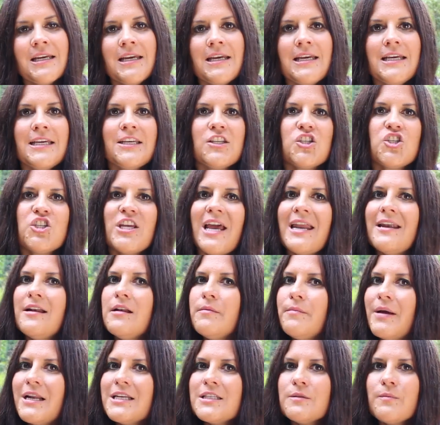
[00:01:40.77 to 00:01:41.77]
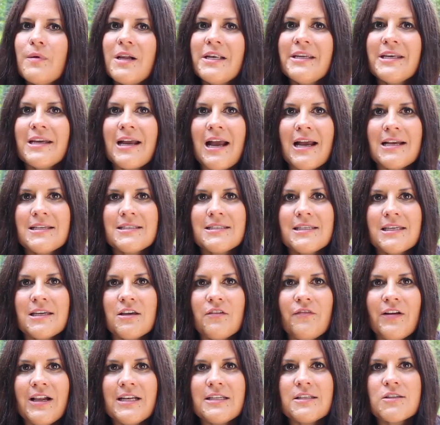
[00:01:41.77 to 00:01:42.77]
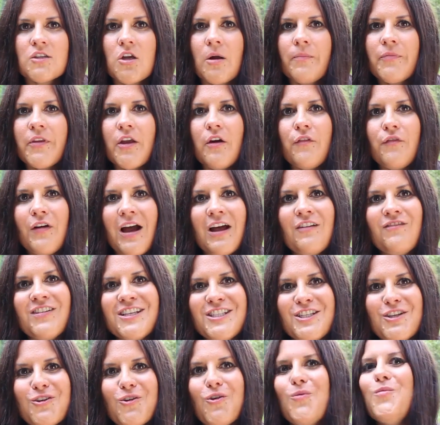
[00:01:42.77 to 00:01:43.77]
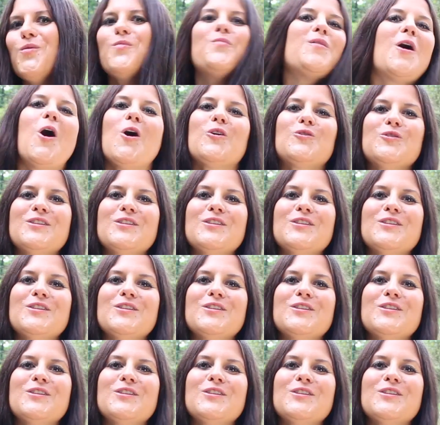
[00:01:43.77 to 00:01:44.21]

Ich channel manchmal die geistige Welt. Es kommt darauf an, was die Gruppe braucht.